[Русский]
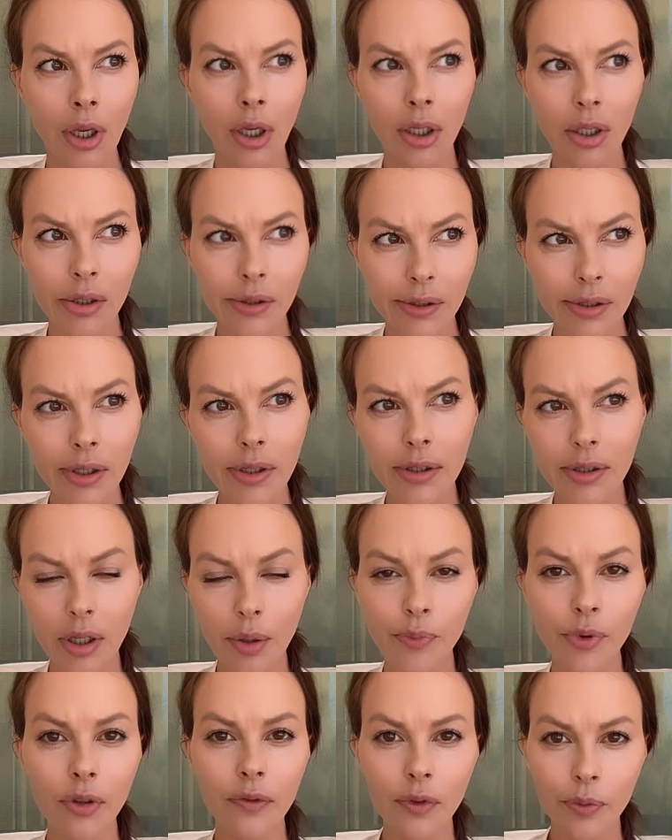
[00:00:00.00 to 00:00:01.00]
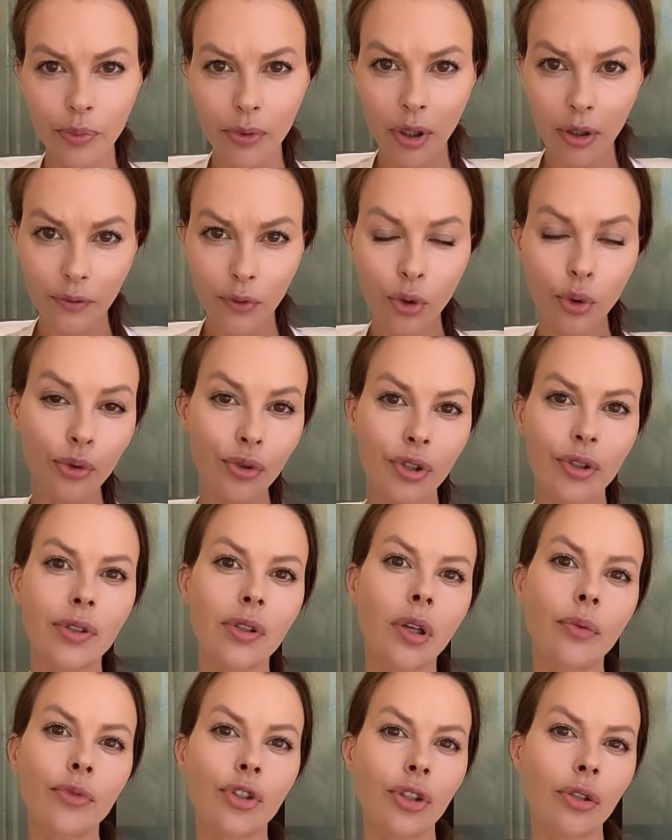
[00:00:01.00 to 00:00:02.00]
И здесь на первый план выходит
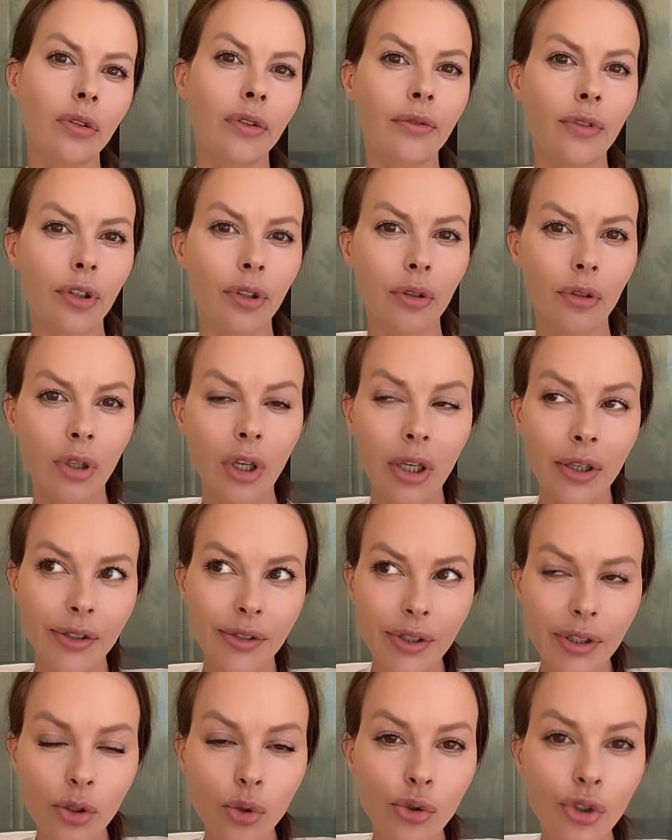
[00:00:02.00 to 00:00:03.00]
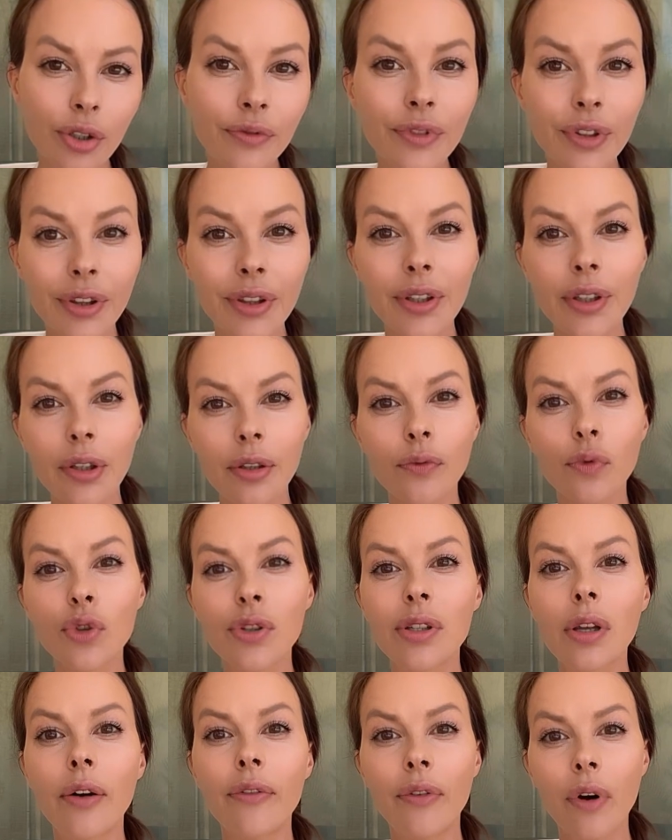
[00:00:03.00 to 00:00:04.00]
сам человек. И здесь уже видны его
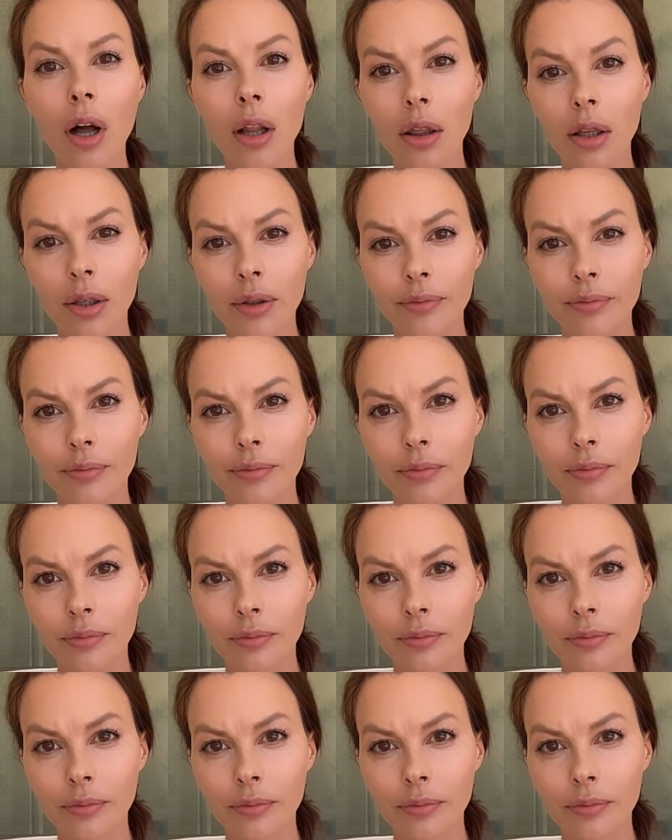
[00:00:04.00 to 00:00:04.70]
завалы –